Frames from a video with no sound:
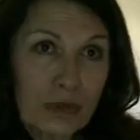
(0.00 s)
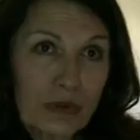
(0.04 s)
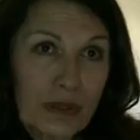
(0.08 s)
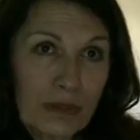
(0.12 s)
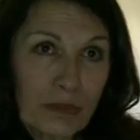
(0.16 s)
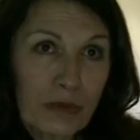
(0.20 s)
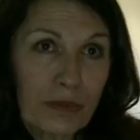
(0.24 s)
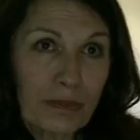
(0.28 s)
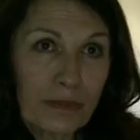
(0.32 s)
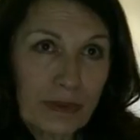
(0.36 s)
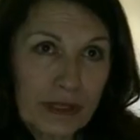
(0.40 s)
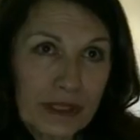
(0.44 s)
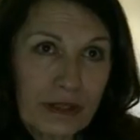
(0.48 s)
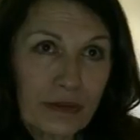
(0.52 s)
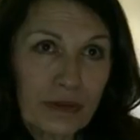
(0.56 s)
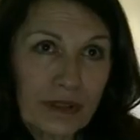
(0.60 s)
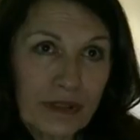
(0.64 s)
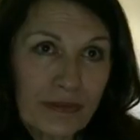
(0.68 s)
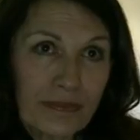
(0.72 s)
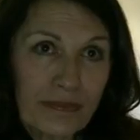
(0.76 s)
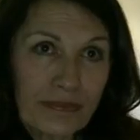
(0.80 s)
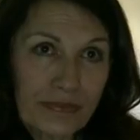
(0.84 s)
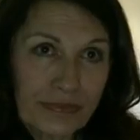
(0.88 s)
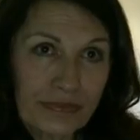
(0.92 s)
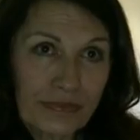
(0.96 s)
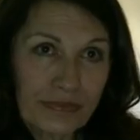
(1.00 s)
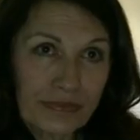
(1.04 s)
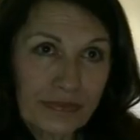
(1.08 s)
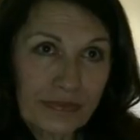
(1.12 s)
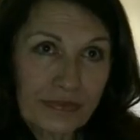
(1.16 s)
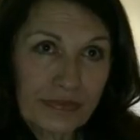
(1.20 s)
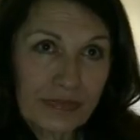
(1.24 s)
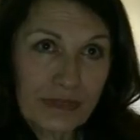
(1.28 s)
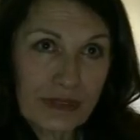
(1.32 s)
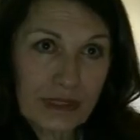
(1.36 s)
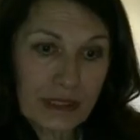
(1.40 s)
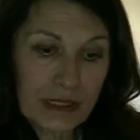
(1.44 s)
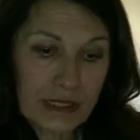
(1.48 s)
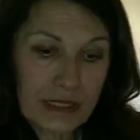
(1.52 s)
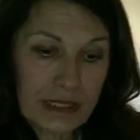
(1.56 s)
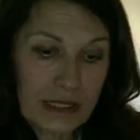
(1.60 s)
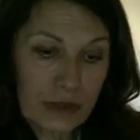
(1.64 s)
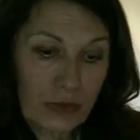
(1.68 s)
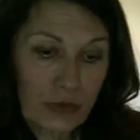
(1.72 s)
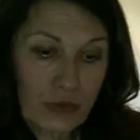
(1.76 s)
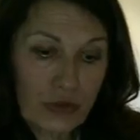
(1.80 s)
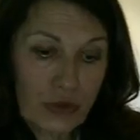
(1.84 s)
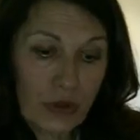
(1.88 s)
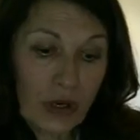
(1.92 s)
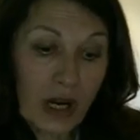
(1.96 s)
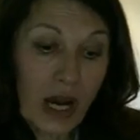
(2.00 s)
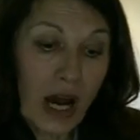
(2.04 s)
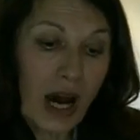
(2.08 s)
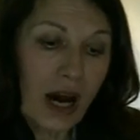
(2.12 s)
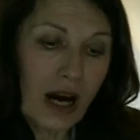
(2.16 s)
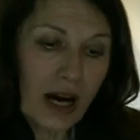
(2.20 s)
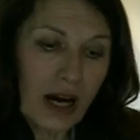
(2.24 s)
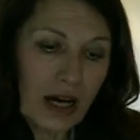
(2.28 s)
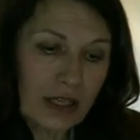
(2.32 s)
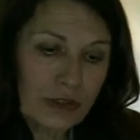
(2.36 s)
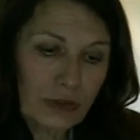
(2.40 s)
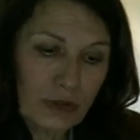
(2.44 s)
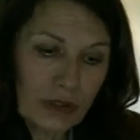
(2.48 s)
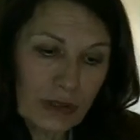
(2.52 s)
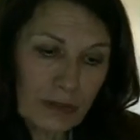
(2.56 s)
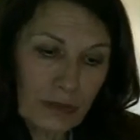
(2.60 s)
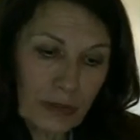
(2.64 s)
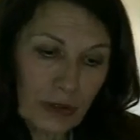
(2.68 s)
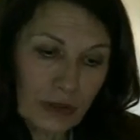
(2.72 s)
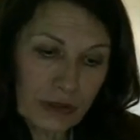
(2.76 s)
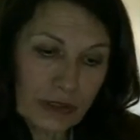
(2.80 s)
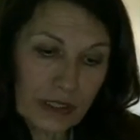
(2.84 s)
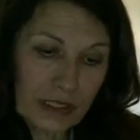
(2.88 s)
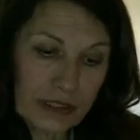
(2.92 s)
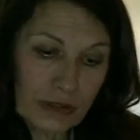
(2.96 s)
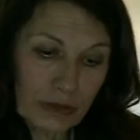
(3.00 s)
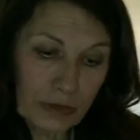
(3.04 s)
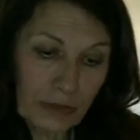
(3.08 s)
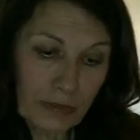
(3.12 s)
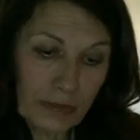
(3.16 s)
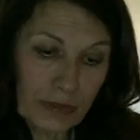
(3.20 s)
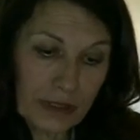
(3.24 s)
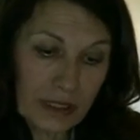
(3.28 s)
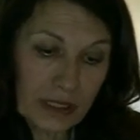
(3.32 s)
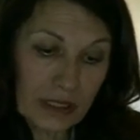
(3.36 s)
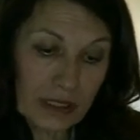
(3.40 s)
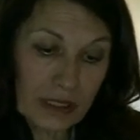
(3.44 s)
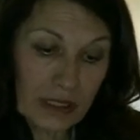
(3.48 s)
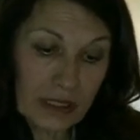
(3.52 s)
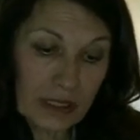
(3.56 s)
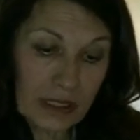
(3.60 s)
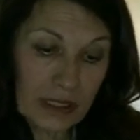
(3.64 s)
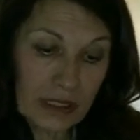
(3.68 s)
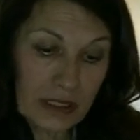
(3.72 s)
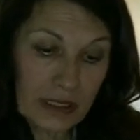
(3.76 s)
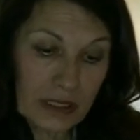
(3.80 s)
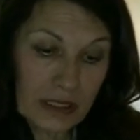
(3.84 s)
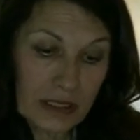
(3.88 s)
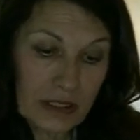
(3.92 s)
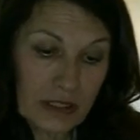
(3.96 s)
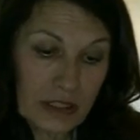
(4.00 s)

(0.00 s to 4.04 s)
была маленькая, мне тоже говорили, что я похожа на отца, как две капли воды.